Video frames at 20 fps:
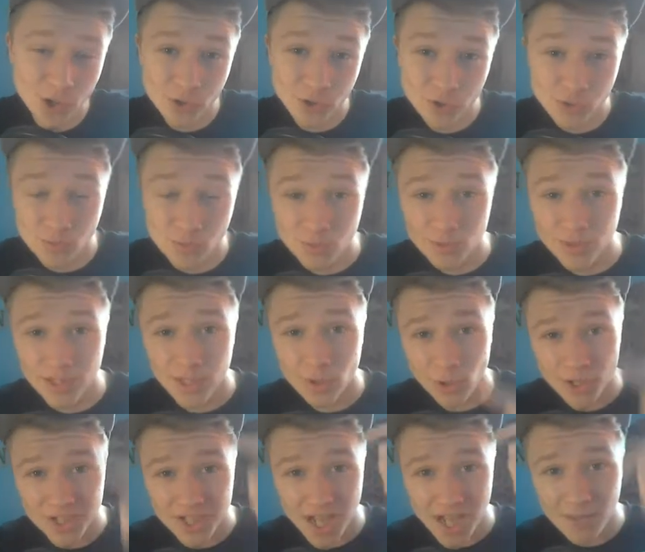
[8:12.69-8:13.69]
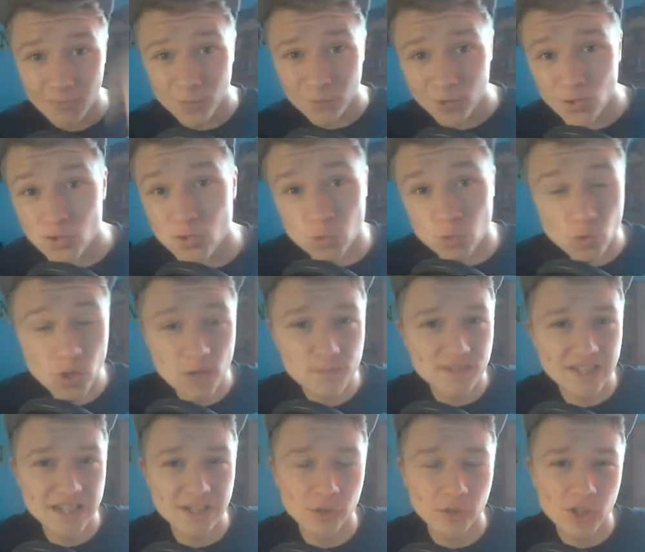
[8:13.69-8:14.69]
Und im Übrigen, heute Abend wird gestreamt.
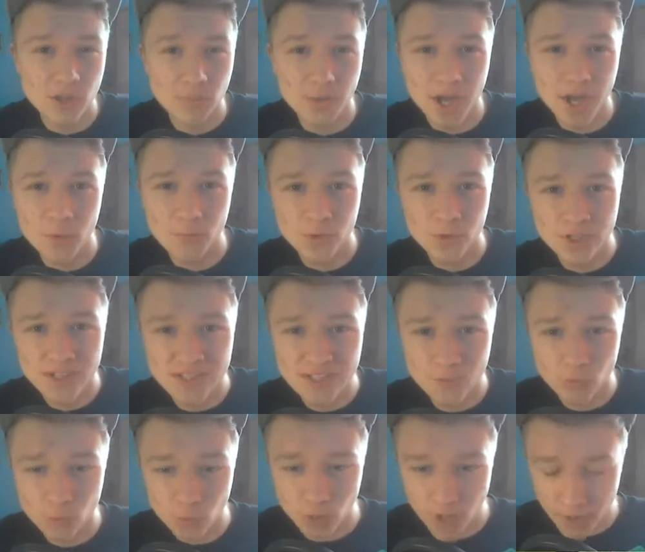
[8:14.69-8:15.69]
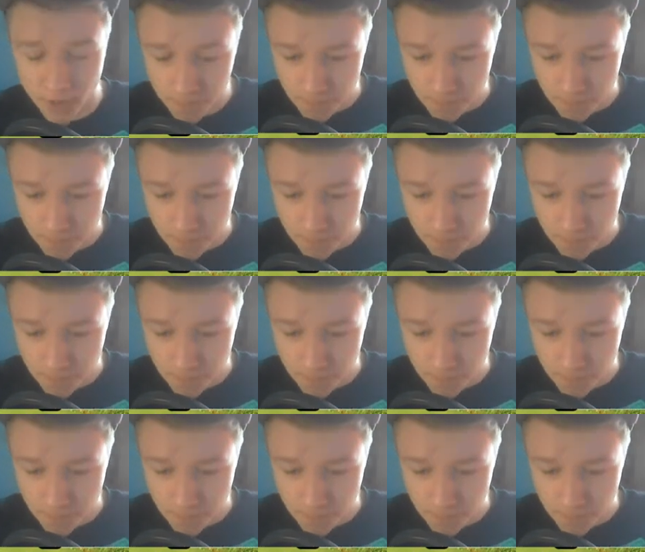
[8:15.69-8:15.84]
Seid auch dabei um 19 Uhr.